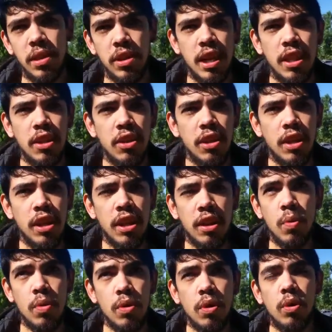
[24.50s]
el mes
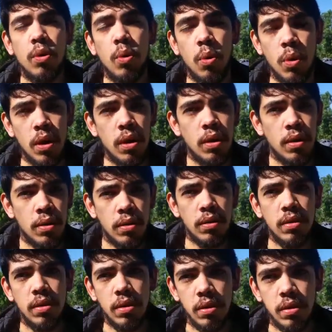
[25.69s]
anterior, que ya nos
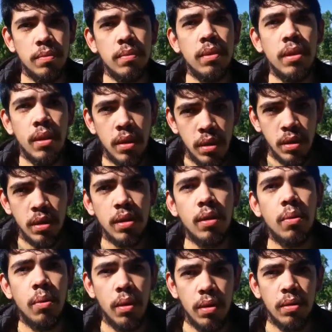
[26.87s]
están debiendo un mes, y
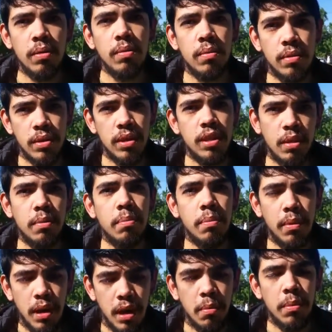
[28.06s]
el medio guinaldo de
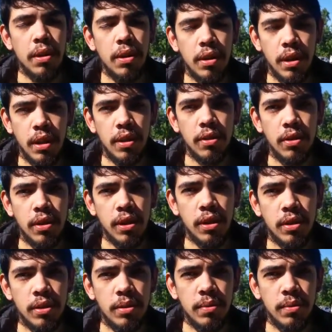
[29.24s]
junio, julio.